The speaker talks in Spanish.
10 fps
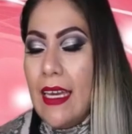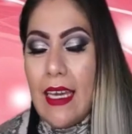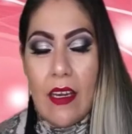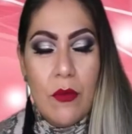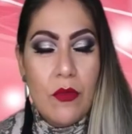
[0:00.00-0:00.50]

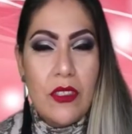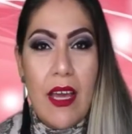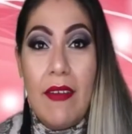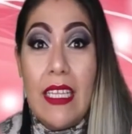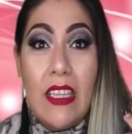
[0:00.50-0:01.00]
que como
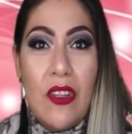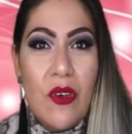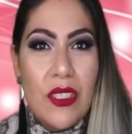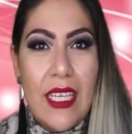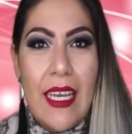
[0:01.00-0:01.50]
saben
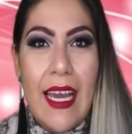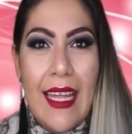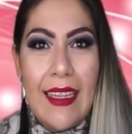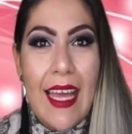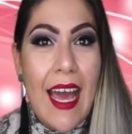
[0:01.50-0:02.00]
nos
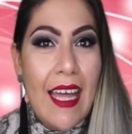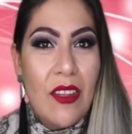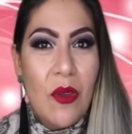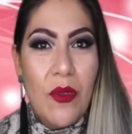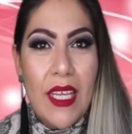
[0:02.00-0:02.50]
encanta a
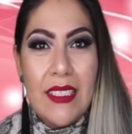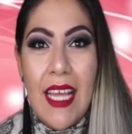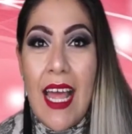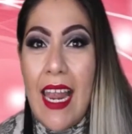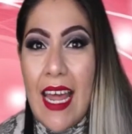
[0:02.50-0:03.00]
todas
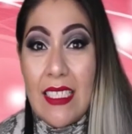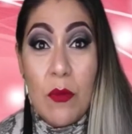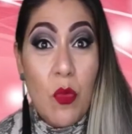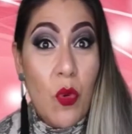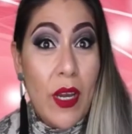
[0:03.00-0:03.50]
las
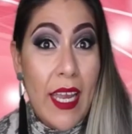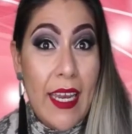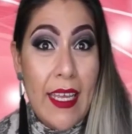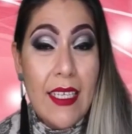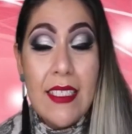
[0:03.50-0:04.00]

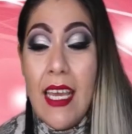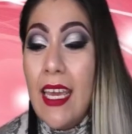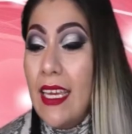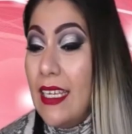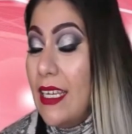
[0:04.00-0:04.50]
mujeres.
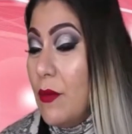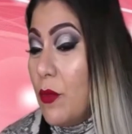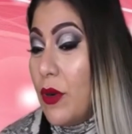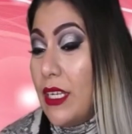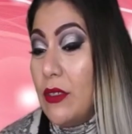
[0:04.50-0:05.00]
Y
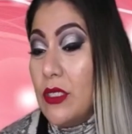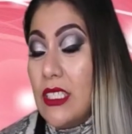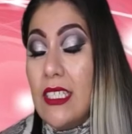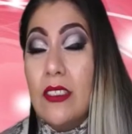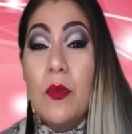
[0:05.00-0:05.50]
bueno
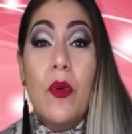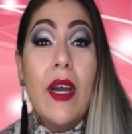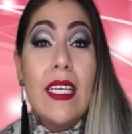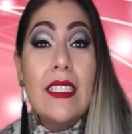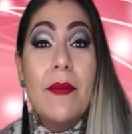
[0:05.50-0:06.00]
chicos,
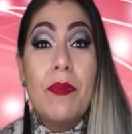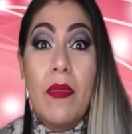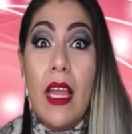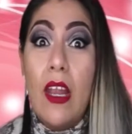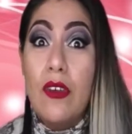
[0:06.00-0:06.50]
pues
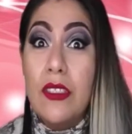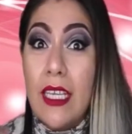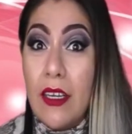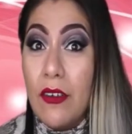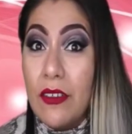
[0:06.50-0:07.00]
los
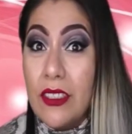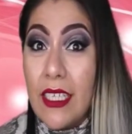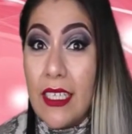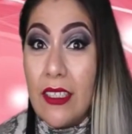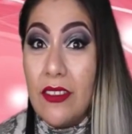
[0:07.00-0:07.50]
dejo con
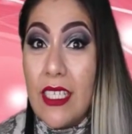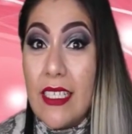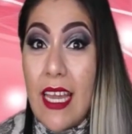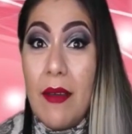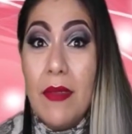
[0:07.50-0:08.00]
secretos de
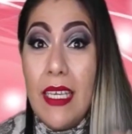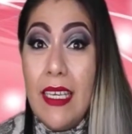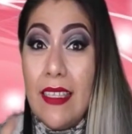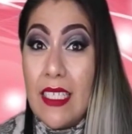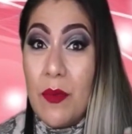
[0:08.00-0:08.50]
Jan
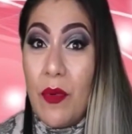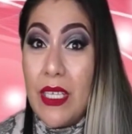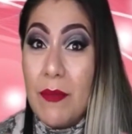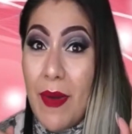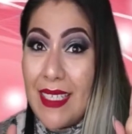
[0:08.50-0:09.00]
y
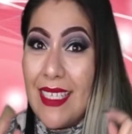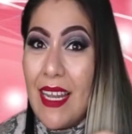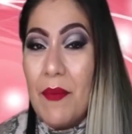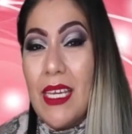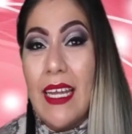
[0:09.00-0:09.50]
después
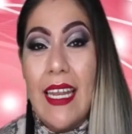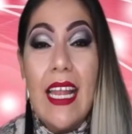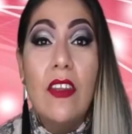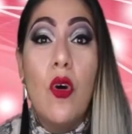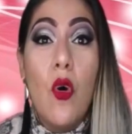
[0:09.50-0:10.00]
pasen a mi
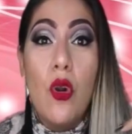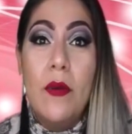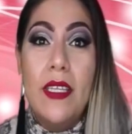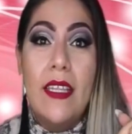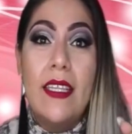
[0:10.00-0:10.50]
canal. No
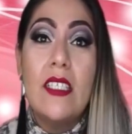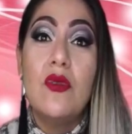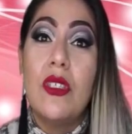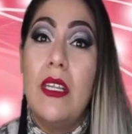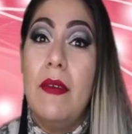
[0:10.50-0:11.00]
olviden de
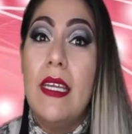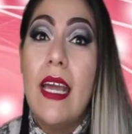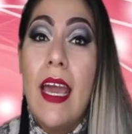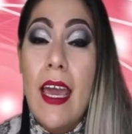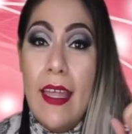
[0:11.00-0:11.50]
suscribir,
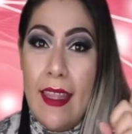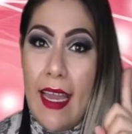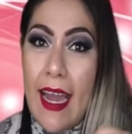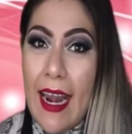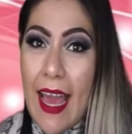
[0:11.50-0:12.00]

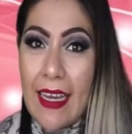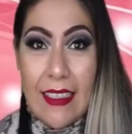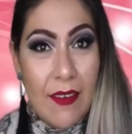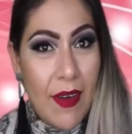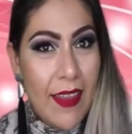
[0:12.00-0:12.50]
dejar
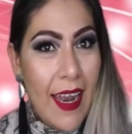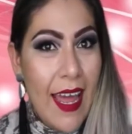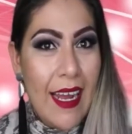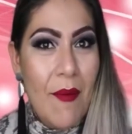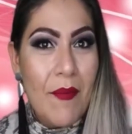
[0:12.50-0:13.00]
activada
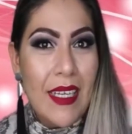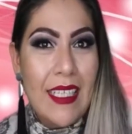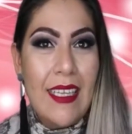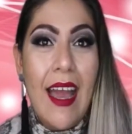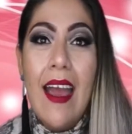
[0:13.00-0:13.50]
la
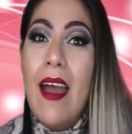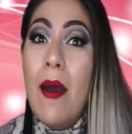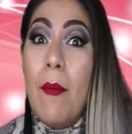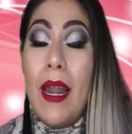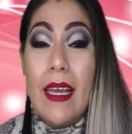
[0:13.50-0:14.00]
campanita
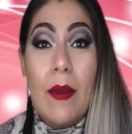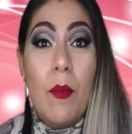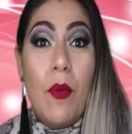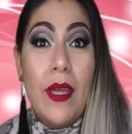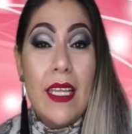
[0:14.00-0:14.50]
para que
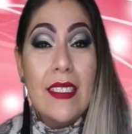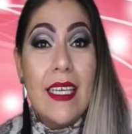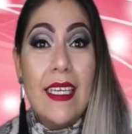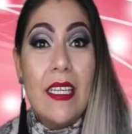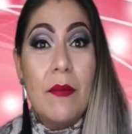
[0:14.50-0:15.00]
puedan
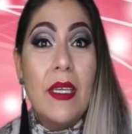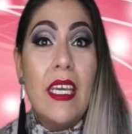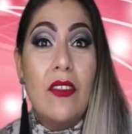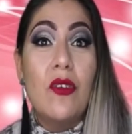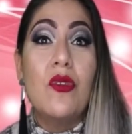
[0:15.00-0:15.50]
seguir
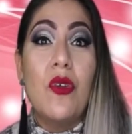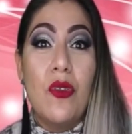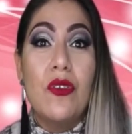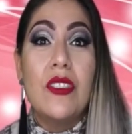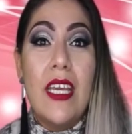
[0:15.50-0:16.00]
viendo
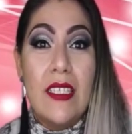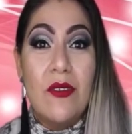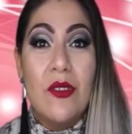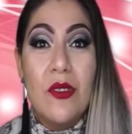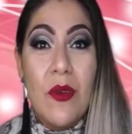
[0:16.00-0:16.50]
todos
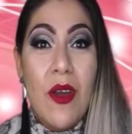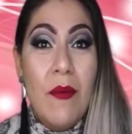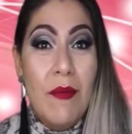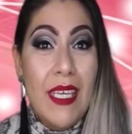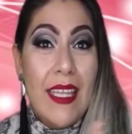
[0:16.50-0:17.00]
estos
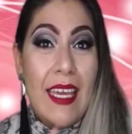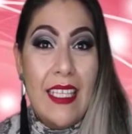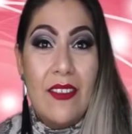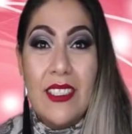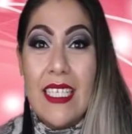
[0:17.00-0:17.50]

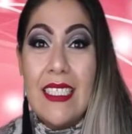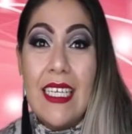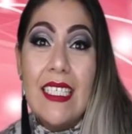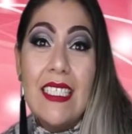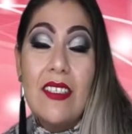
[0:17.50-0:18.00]
videitos. Así
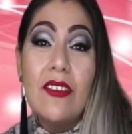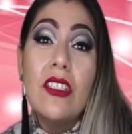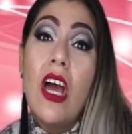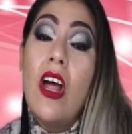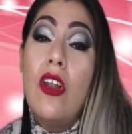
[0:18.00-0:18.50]
que chicos,
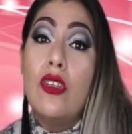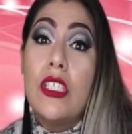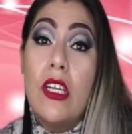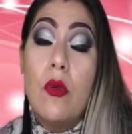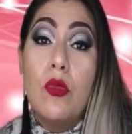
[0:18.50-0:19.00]
los
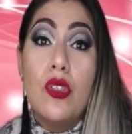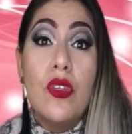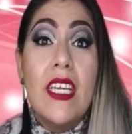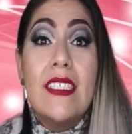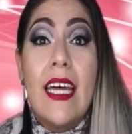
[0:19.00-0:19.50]
quiero mucho
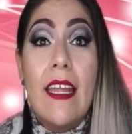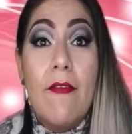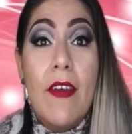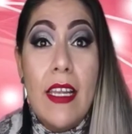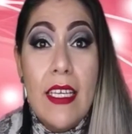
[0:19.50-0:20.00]
y estaré
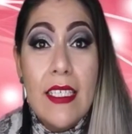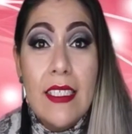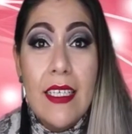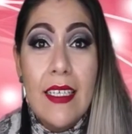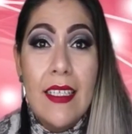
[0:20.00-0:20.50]

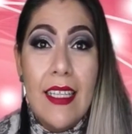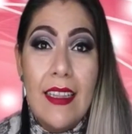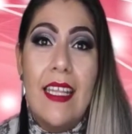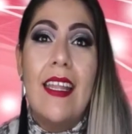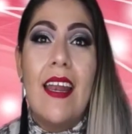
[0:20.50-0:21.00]
feliz de
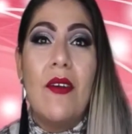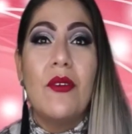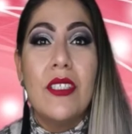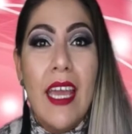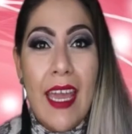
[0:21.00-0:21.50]

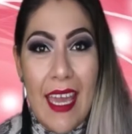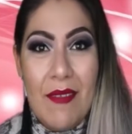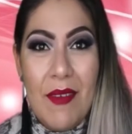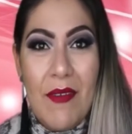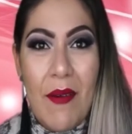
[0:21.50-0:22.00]
tenerlos
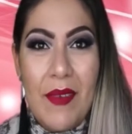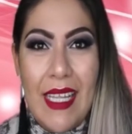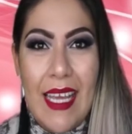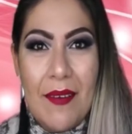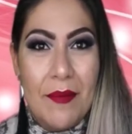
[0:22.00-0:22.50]
en mi familia.